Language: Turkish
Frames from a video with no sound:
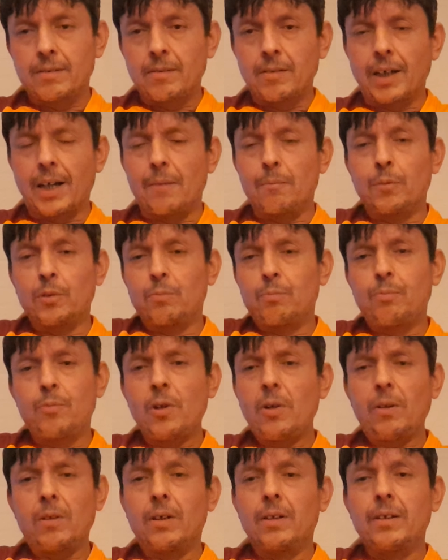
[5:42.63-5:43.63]
Ha, bu,
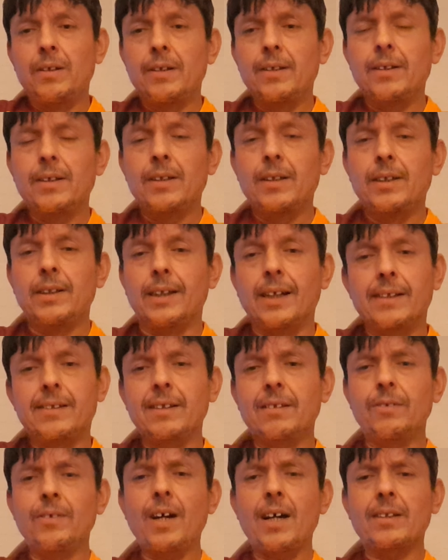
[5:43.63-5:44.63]
bu
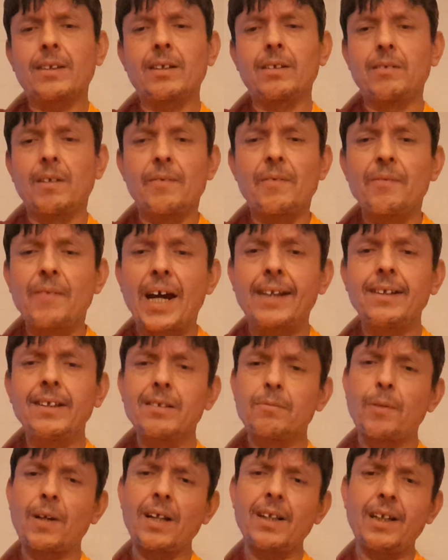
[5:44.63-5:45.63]
yazık günahtır. Ya,
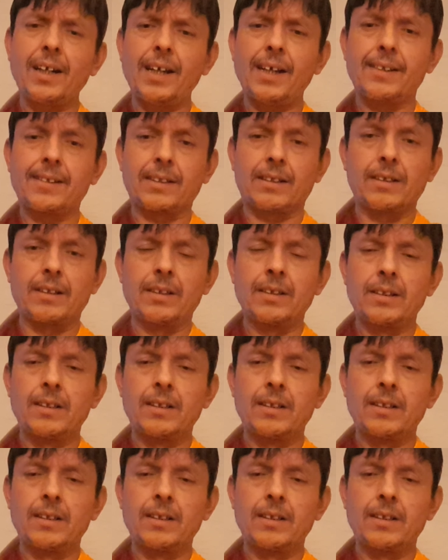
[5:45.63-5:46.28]
verdiğiniz paralara yazık.